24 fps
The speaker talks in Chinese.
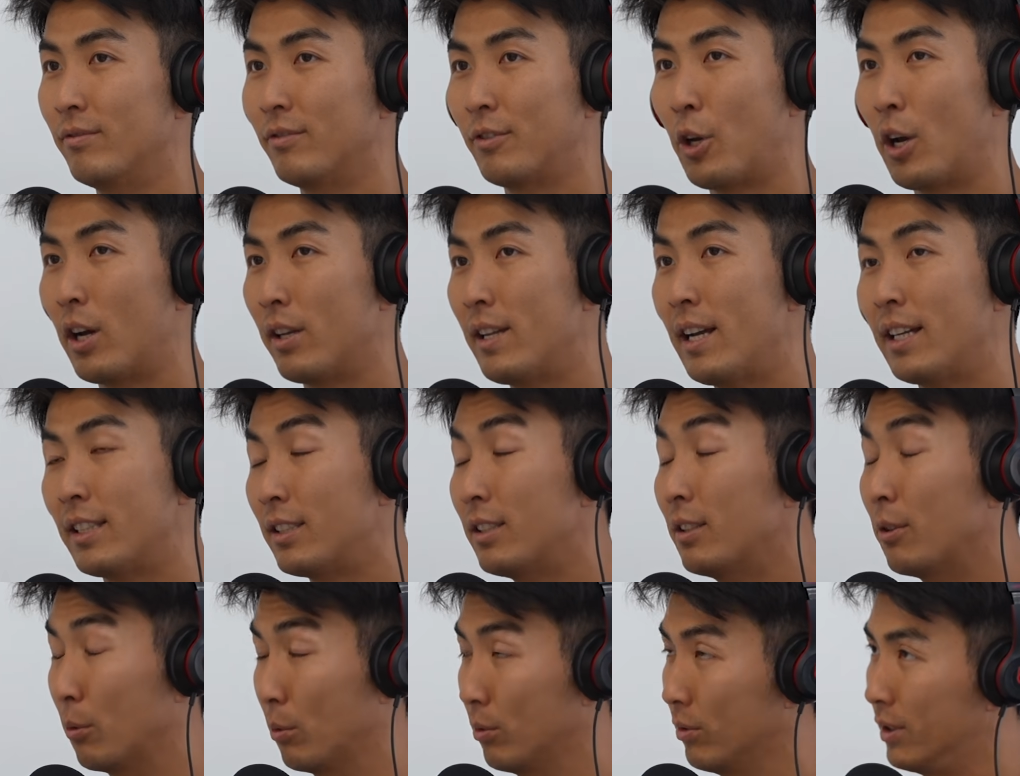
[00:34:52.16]
对啊，那
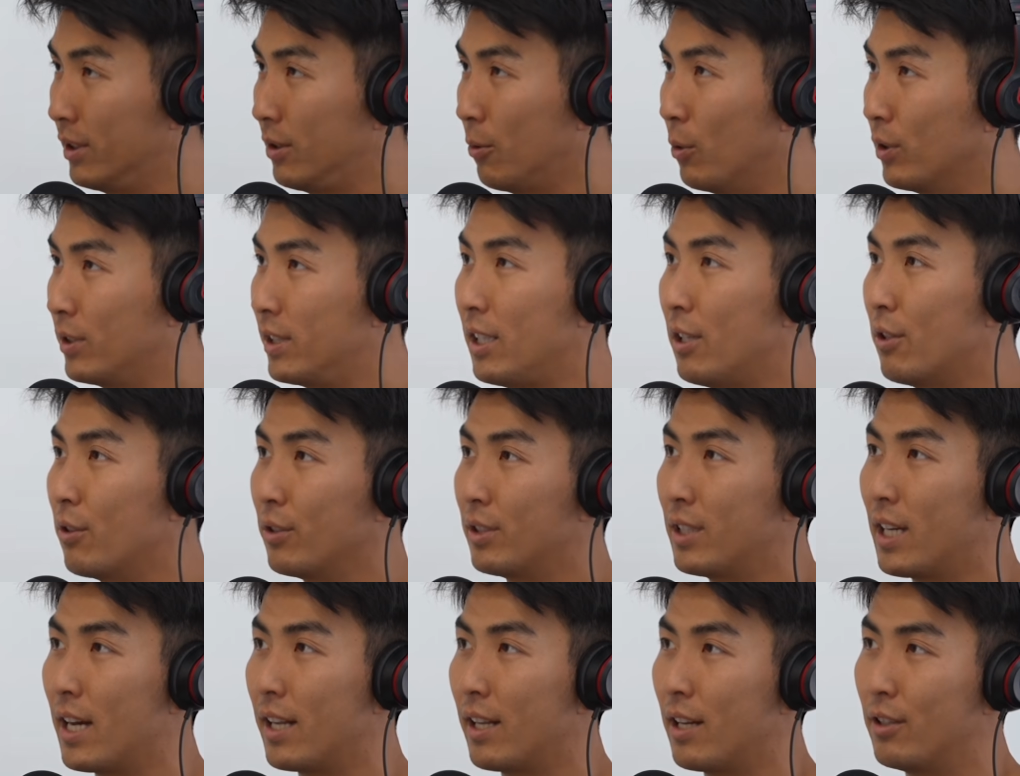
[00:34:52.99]
次我自己有
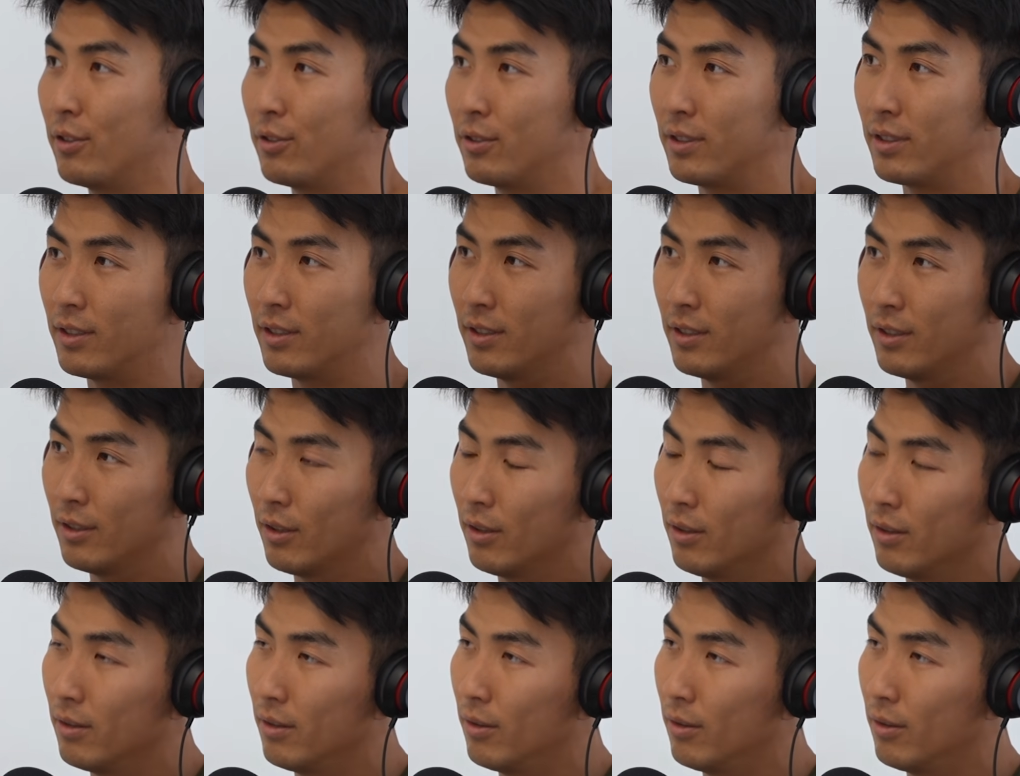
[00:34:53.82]
吓到，就是